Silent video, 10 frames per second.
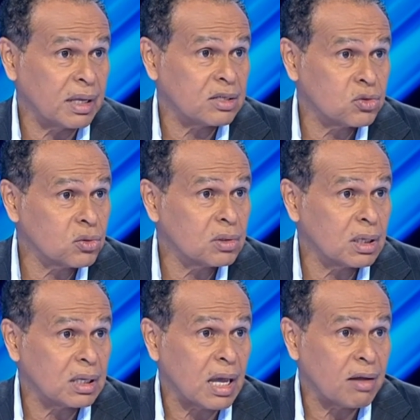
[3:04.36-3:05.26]
qui est sourde
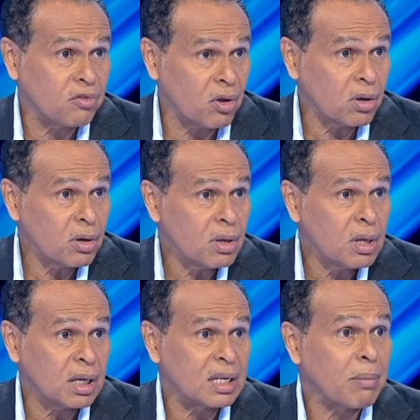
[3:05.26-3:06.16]
et qui est aveugle,
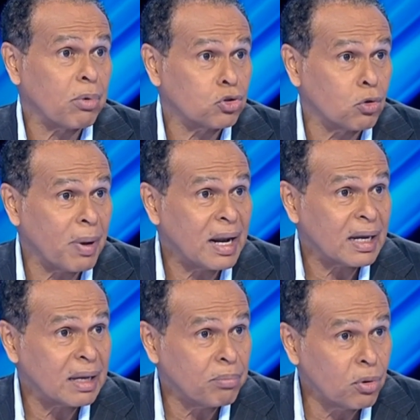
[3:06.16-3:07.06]
qui n'apporte pas
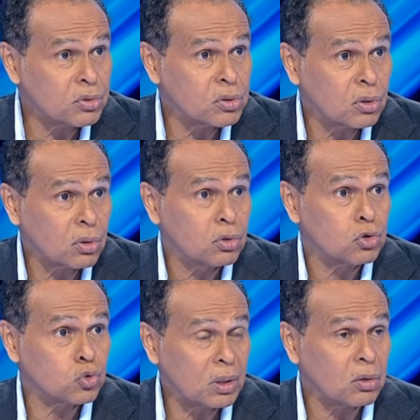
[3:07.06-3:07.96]
les réponses que
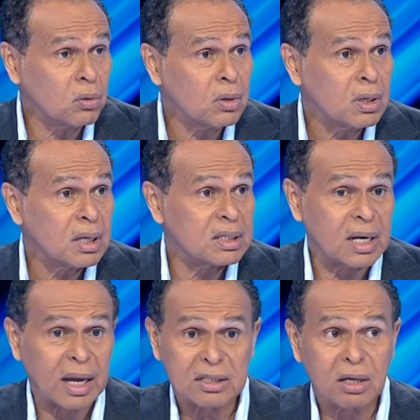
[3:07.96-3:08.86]
nous souhaitons.
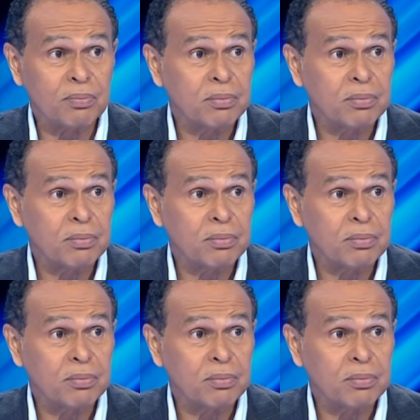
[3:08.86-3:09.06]
vous avez mis du